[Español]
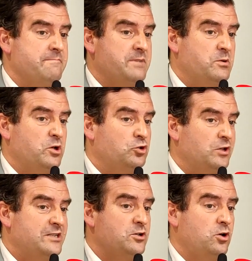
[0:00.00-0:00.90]
Pero bueno,
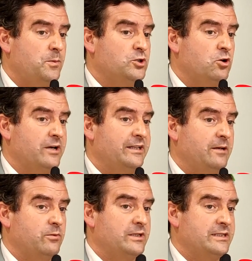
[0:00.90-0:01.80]
todo eso no lo hemos
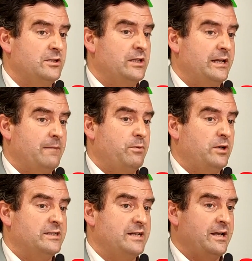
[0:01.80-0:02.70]
concretado porque se tiene que
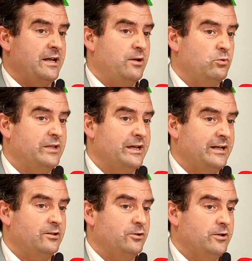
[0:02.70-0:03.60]
ponerse en un
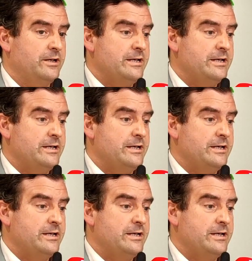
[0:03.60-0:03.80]
decreto